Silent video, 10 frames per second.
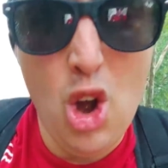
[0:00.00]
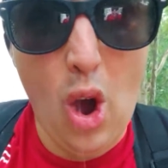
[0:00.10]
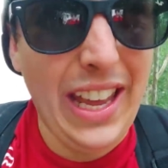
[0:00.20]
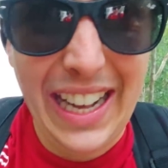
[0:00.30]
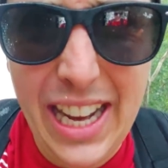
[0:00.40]

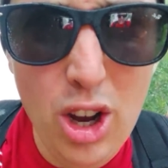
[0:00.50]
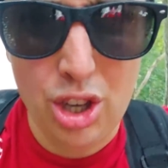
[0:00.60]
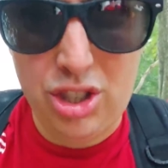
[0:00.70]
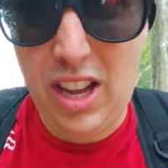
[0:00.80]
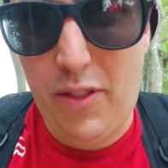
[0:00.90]
no hay
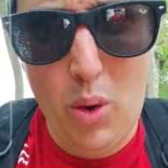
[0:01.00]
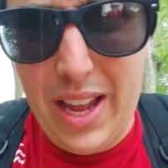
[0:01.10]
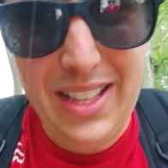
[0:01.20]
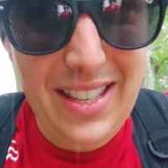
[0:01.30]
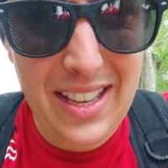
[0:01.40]
ríos ni
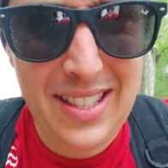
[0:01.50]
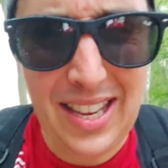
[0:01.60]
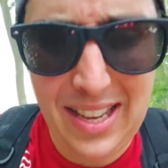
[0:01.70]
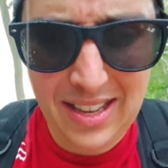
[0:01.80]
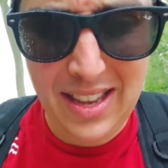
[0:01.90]
afluencias
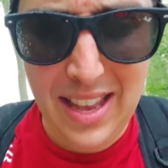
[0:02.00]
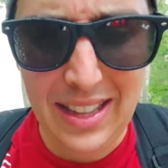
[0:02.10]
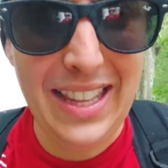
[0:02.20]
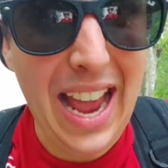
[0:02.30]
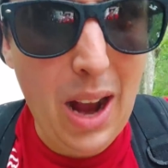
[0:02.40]

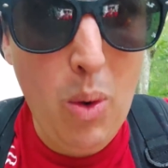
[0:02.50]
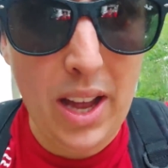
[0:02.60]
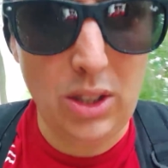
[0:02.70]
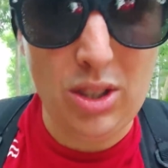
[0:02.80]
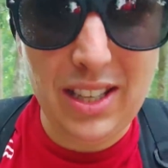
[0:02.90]
de
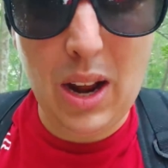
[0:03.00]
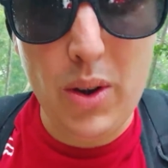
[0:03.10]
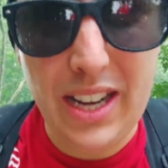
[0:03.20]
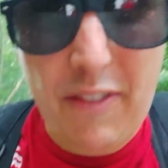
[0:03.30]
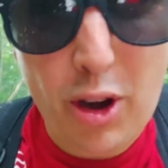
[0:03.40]
agua, entonces la
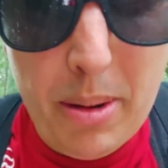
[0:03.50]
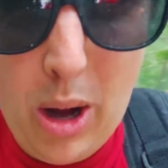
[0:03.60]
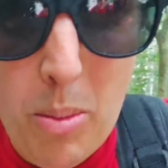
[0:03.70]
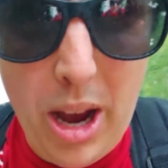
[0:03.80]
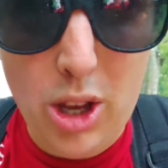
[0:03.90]
única forma como